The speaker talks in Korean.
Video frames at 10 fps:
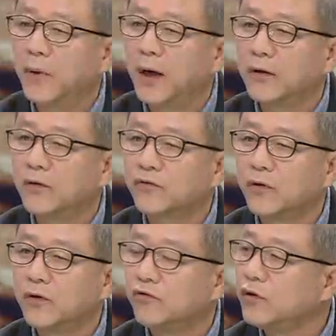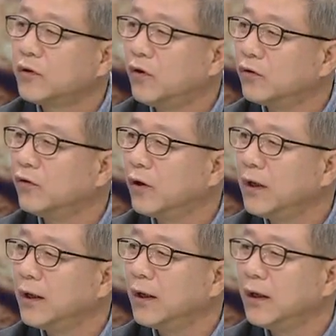바이러스의 유입
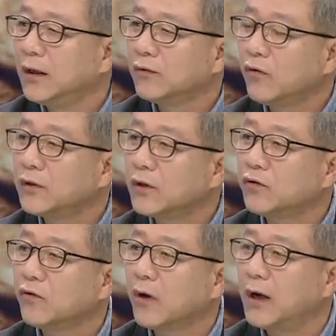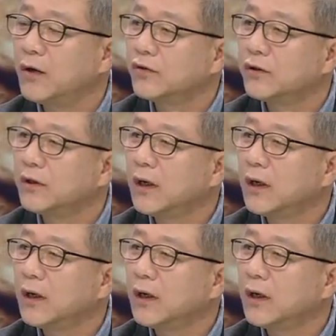경로에 통상적으로 알려지는